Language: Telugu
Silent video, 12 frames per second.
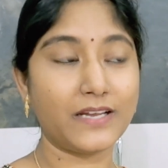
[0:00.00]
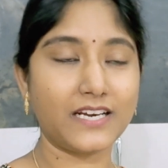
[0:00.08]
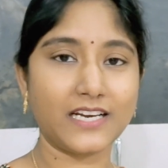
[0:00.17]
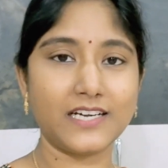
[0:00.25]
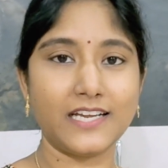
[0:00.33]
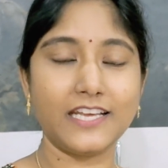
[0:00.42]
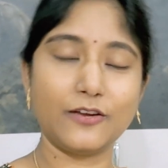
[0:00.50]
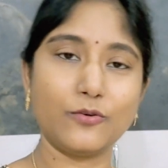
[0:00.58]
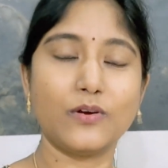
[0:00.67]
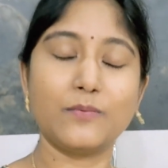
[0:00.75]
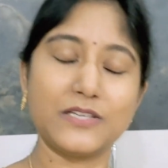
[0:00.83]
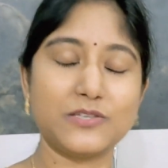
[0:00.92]
మనకంటే
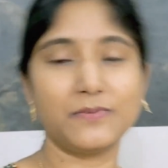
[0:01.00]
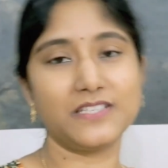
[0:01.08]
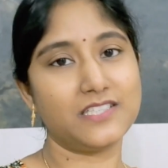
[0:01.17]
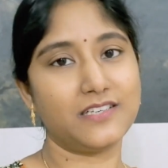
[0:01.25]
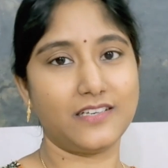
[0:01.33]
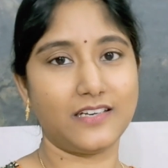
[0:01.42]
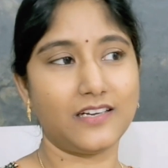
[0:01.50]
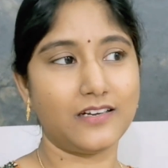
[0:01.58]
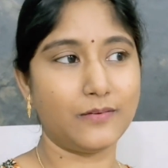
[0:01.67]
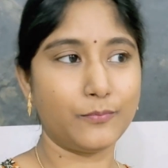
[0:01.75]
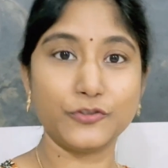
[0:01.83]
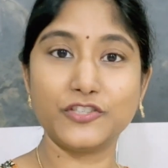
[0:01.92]
ఎక్కువగా మంచి మంచి
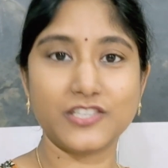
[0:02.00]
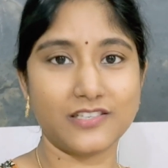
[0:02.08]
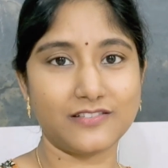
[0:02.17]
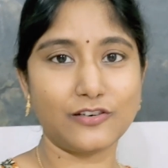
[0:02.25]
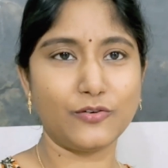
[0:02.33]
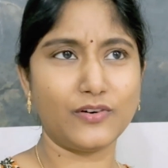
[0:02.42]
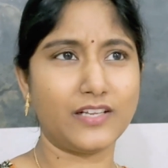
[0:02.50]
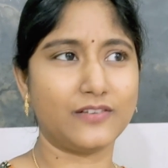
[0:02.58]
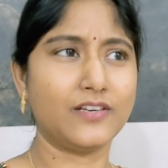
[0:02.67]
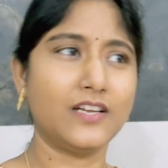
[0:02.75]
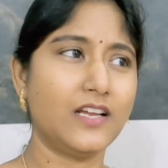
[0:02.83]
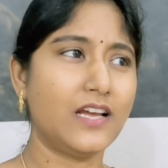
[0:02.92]
పొజిషన్స్లో ఉంటారు